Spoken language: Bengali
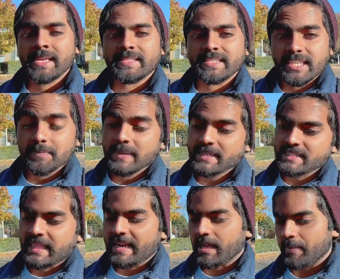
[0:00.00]
স্টেটমেন্ট
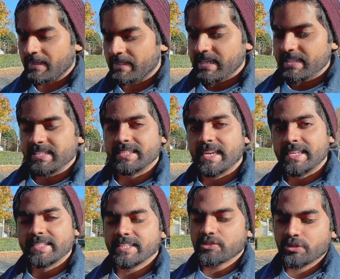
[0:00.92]
দেখাবেন ঠিক আছে
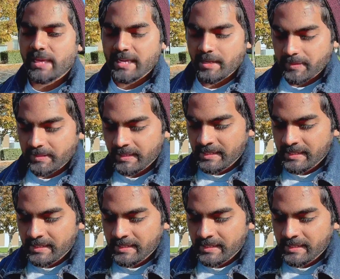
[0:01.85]
ট্রানজ্যাকশন দেখাবেন